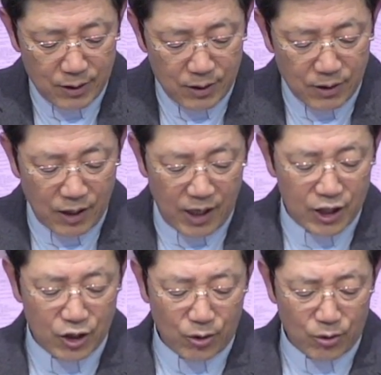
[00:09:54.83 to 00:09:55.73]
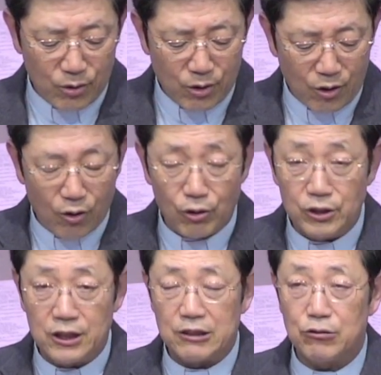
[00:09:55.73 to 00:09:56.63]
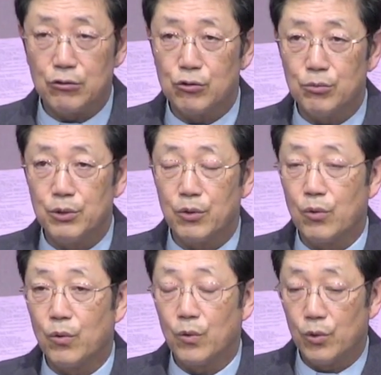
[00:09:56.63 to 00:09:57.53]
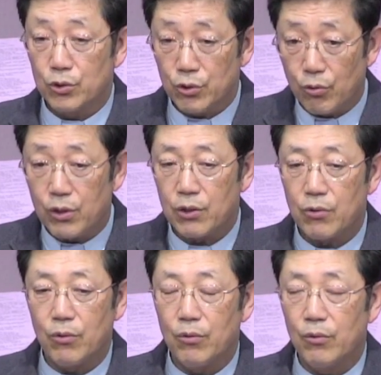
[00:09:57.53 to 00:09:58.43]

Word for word: 내 혀로 거짓을 꾸미고 속이고